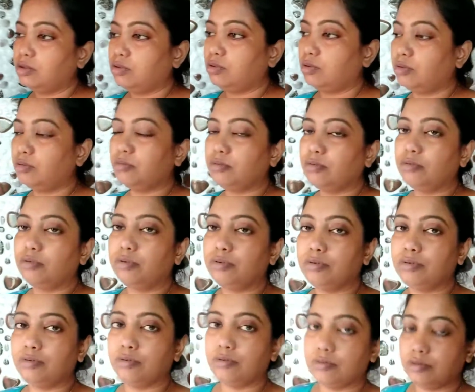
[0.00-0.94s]
তো
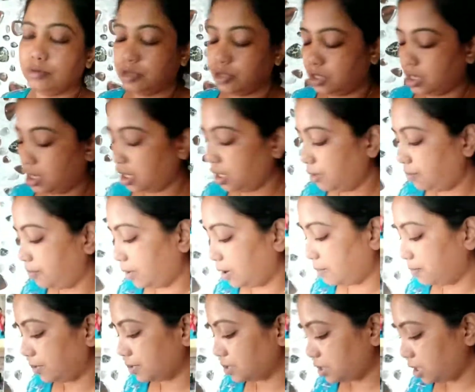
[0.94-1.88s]
সেই
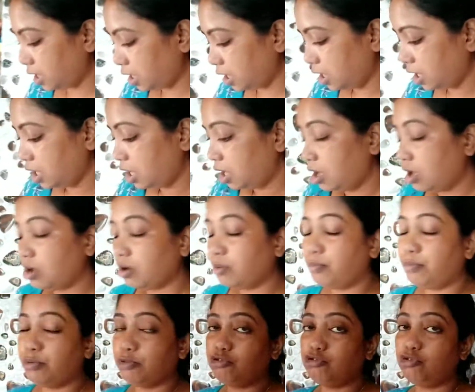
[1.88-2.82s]
পারপাসে
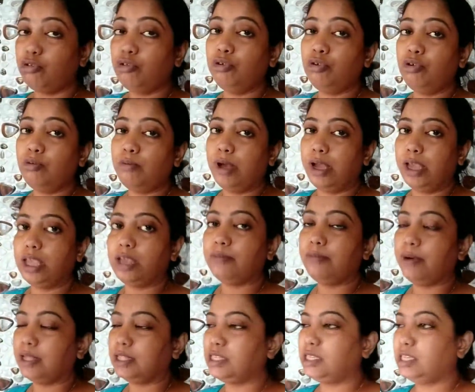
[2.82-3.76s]
প্রচণ্ড মাইক
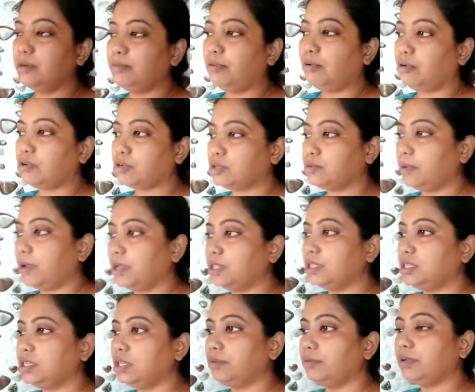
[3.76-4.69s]
বাজছে বক্স
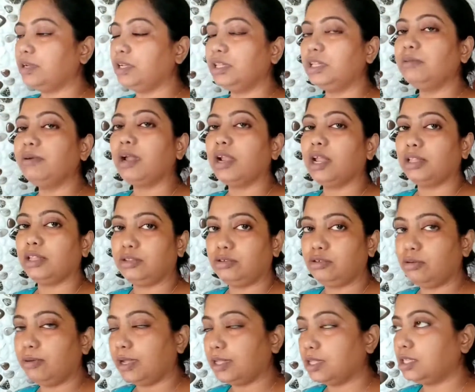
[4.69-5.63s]
বাজছে মানে
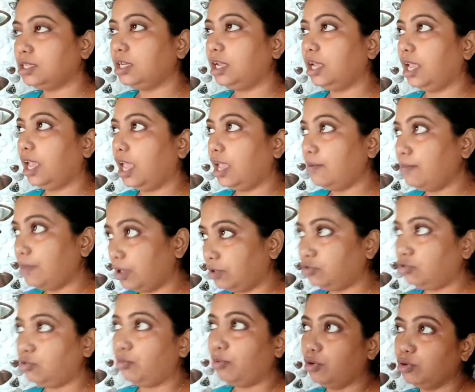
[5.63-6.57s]
দিবারাত্র বাজছে এই
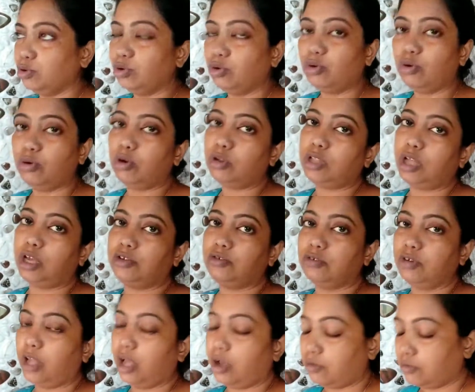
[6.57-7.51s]
মাত্র বন্ধ করলো তাই
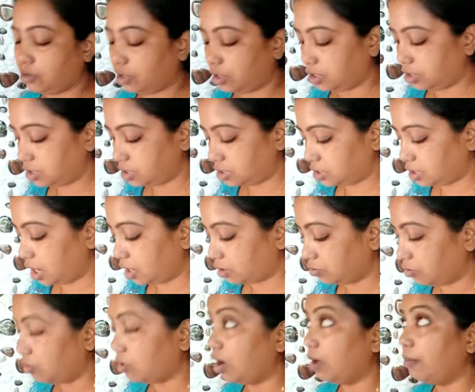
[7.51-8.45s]
জন্য এখন এখানে
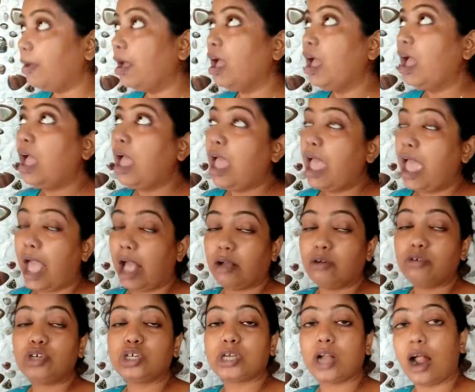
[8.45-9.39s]
স্টার্ট করলাম
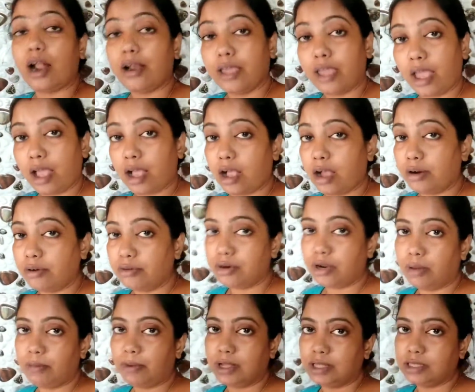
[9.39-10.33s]
এখন সাড়ে
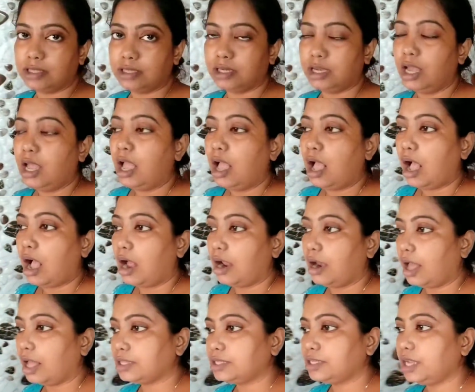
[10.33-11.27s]
এগারোটা বাজে
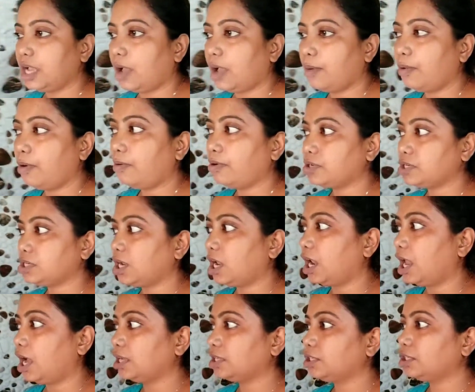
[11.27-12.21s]
আর আজকে
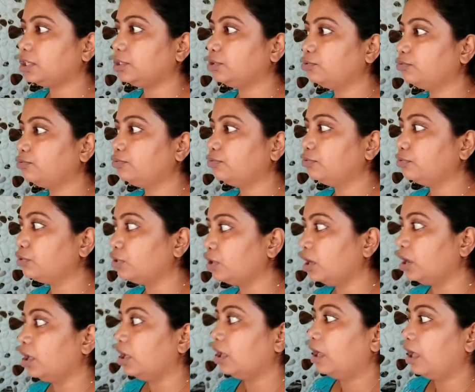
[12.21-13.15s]
অমাবস্যা লাগছে দুপুর
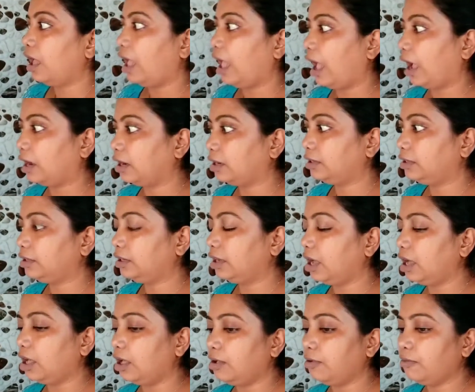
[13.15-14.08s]

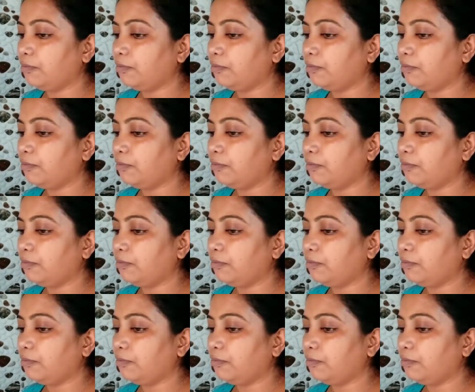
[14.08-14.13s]
একটা